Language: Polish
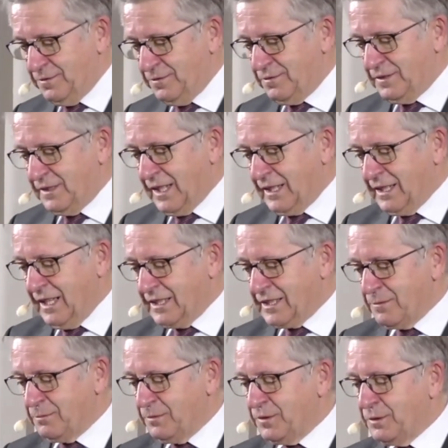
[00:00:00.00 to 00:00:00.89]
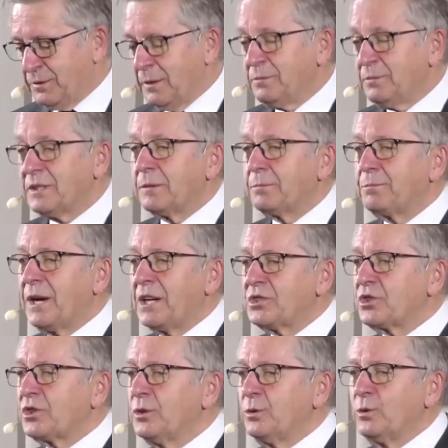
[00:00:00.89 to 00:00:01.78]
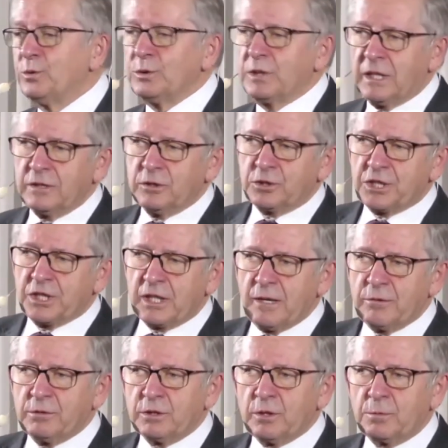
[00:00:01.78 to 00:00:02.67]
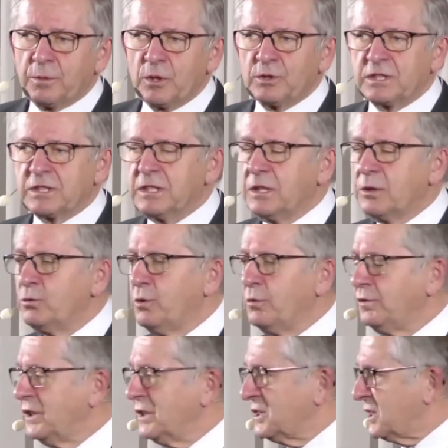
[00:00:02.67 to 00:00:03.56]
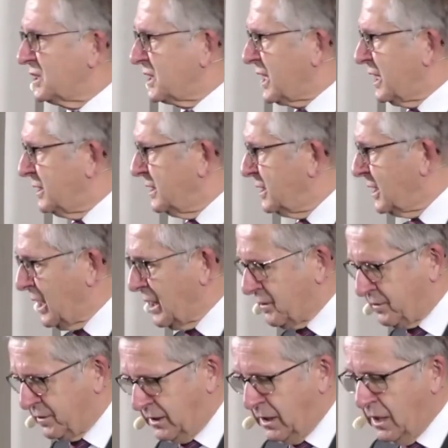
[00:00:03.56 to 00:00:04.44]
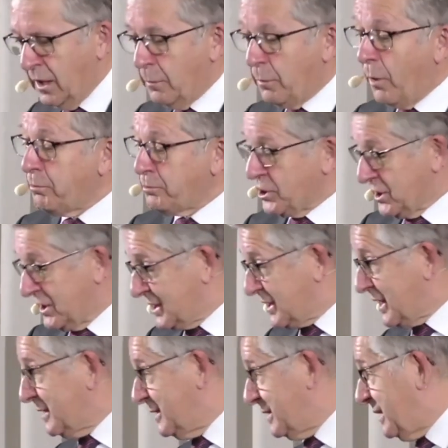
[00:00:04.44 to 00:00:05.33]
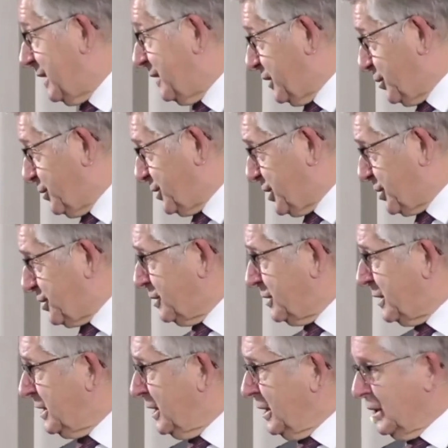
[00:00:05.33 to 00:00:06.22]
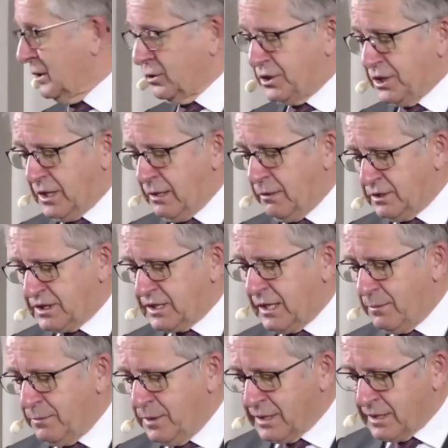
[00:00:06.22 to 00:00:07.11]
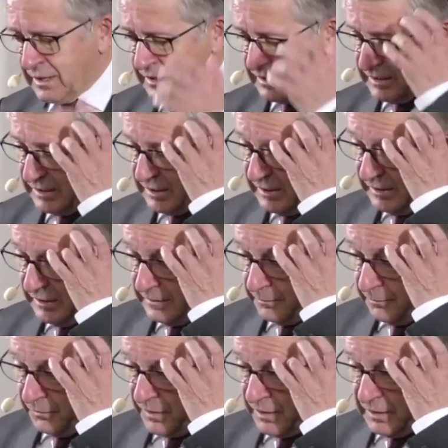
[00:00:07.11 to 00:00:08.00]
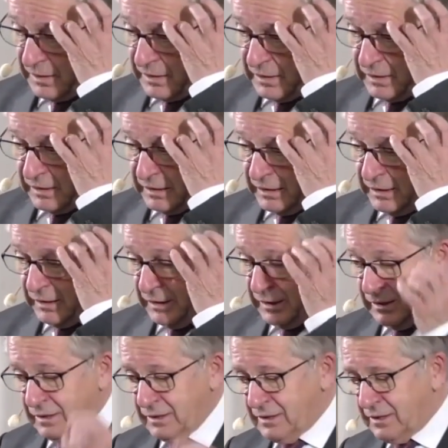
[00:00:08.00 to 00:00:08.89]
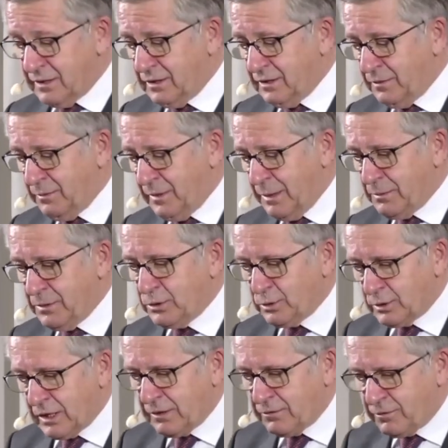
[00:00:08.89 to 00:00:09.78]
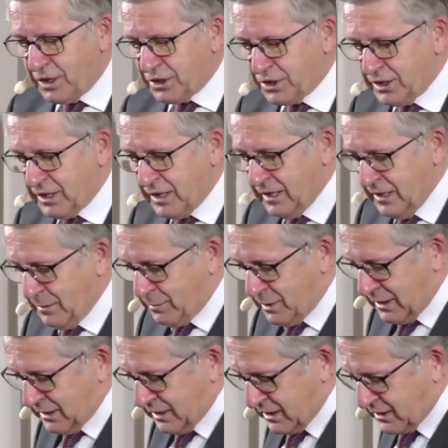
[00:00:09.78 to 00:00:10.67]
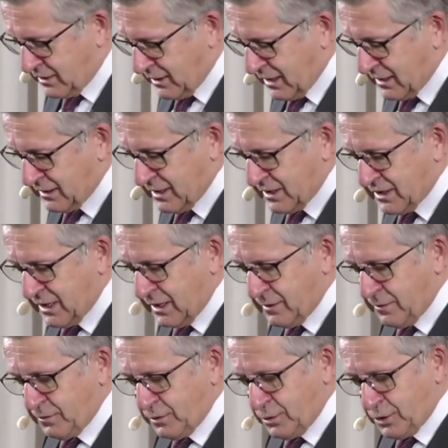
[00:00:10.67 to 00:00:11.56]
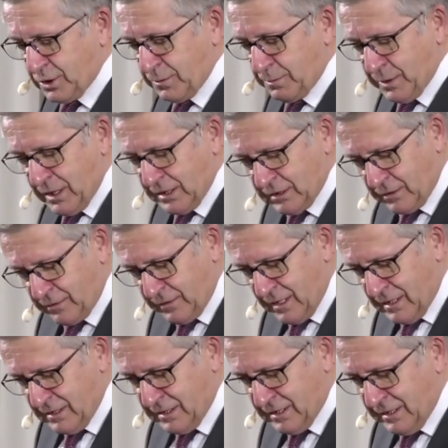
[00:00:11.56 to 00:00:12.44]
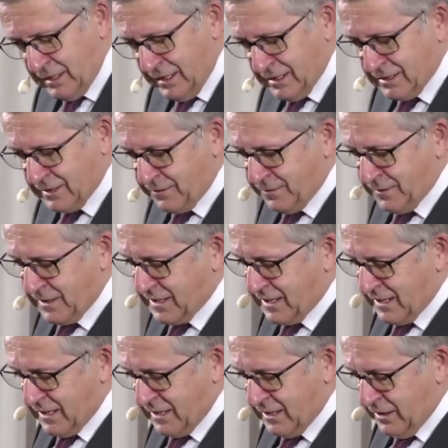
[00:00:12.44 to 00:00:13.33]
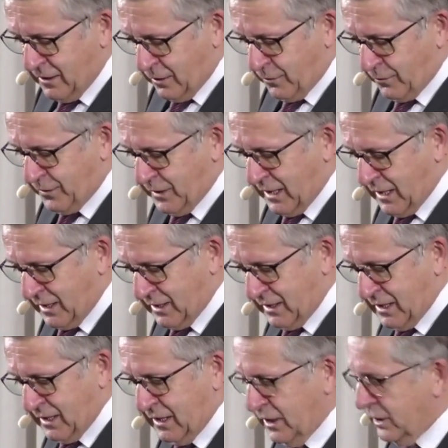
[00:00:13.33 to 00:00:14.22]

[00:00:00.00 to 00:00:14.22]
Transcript: Tak jak mówiłem, te paczki UNRWA docierały do Polski głównie ze Skandynawii, poprzez Skandynawię, chociaż one docierały z Ameryki. I mamy tutaj właśnie braterstwo Andersenów, którzy pracowali niezwykle ofiarnie.